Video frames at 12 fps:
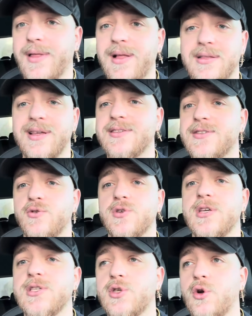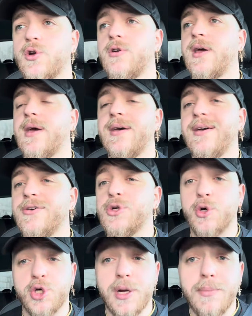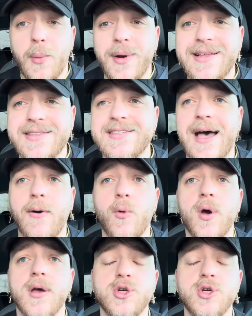del terzino sinistro noi non è che cioè noi ce l'abbiamo nel sangue,